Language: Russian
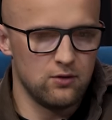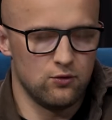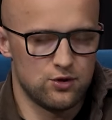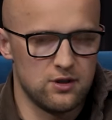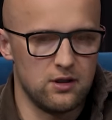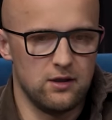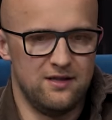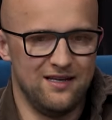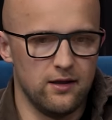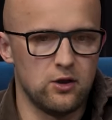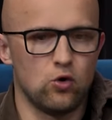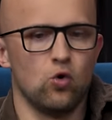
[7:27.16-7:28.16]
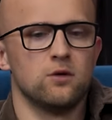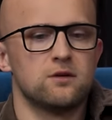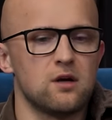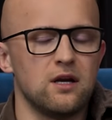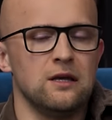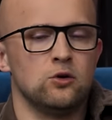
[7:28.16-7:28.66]
нужно делать
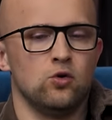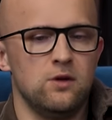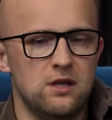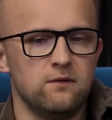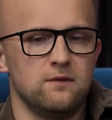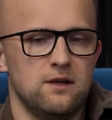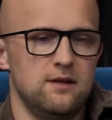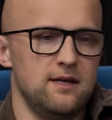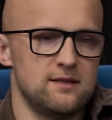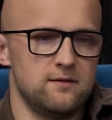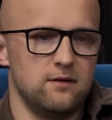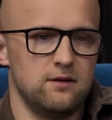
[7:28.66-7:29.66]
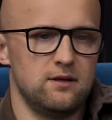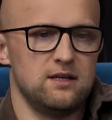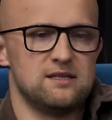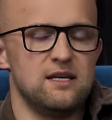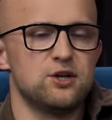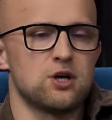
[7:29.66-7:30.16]
контринтуитивные действия. Ты
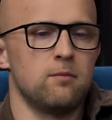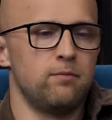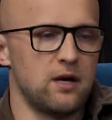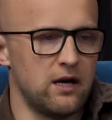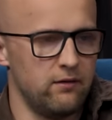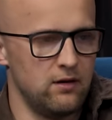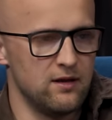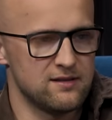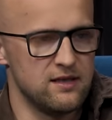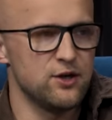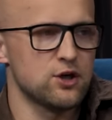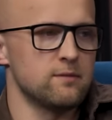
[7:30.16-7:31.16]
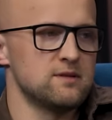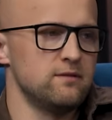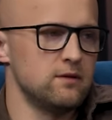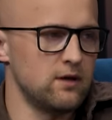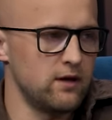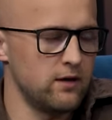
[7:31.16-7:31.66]
слишком правильная, слишком
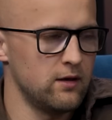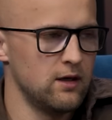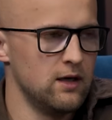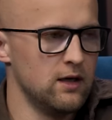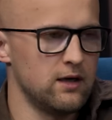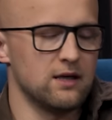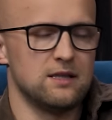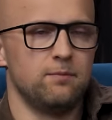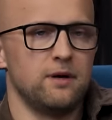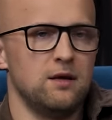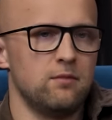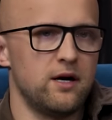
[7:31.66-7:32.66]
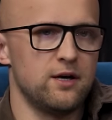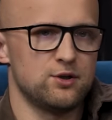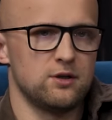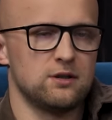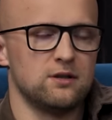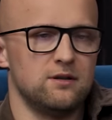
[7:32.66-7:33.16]
святая. Как ты понимаешь,
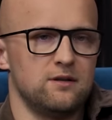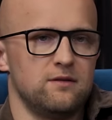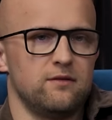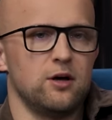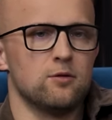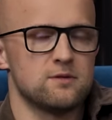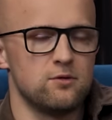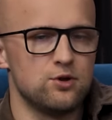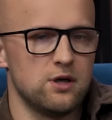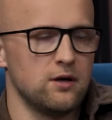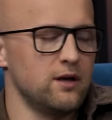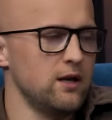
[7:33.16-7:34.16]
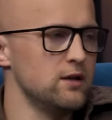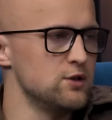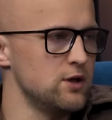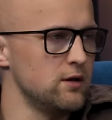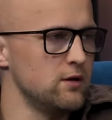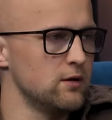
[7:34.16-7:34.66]
это в твоем случае
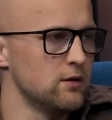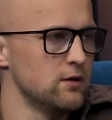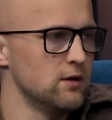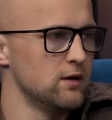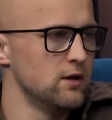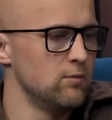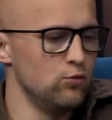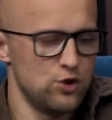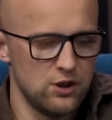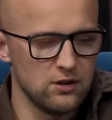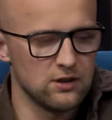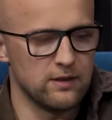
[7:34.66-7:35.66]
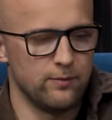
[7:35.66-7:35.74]
ограничение. Мужчин это